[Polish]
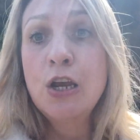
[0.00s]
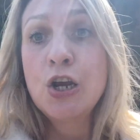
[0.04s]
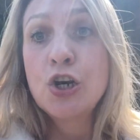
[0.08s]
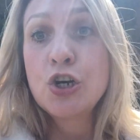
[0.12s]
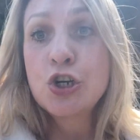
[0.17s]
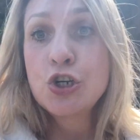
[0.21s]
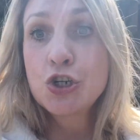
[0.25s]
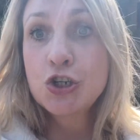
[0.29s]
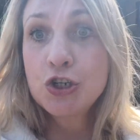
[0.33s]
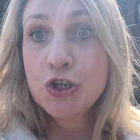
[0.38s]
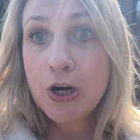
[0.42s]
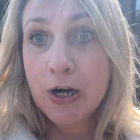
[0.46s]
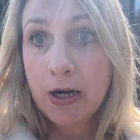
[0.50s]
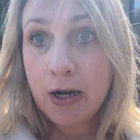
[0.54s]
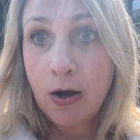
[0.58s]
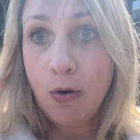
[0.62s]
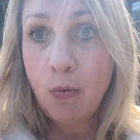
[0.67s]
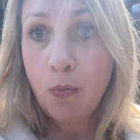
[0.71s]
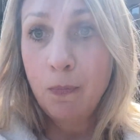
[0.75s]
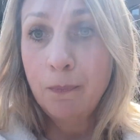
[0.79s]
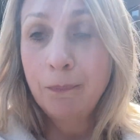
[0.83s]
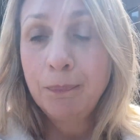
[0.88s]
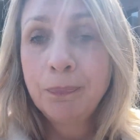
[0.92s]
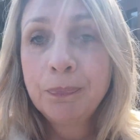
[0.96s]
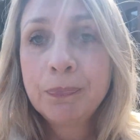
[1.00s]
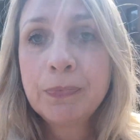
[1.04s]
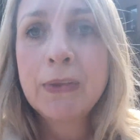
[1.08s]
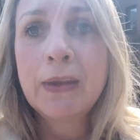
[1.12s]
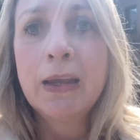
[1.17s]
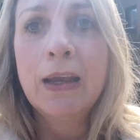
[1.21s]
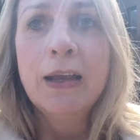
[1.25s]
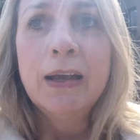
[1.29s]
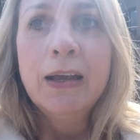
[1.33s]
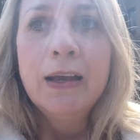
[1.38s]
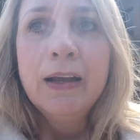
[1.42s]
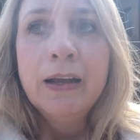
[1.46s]
szczekał.
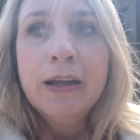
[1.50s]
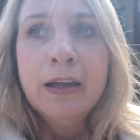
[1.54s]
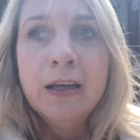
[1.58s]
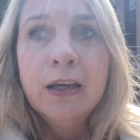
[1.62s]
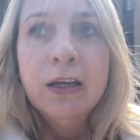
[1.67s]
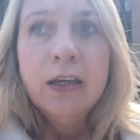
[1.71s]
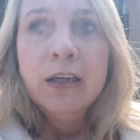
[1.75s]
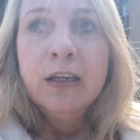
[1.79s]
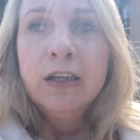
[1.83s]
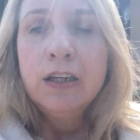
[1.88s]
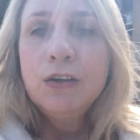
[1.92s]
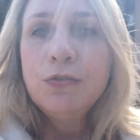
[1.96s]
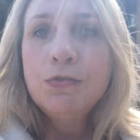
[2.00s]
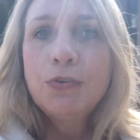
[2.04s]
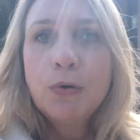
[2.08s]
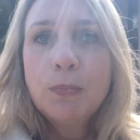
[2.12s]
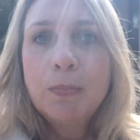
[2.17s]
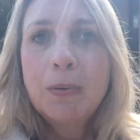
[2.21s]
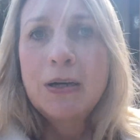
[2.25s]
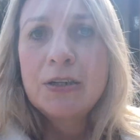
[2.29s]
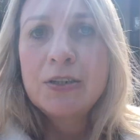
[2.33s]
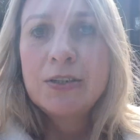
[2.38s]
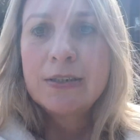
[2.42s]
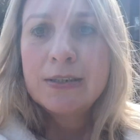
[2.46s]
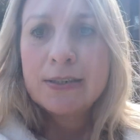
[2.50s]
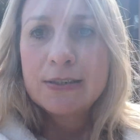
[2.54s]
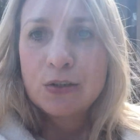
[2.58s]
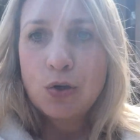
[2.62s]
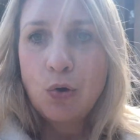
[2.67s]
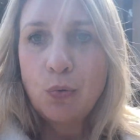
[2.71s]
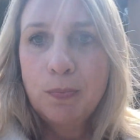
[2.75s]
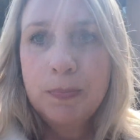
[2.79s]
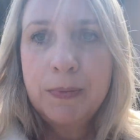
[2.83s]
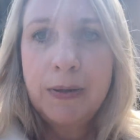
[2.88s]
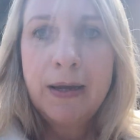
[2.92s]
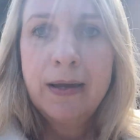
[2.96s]
I wyobraźcie
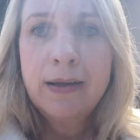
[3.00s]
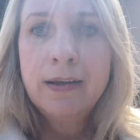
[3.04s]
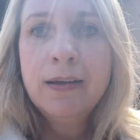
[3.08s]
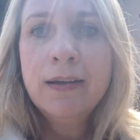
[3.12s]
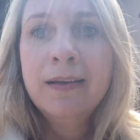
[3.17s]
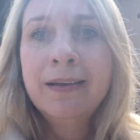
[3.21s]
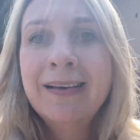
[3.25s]
sobie,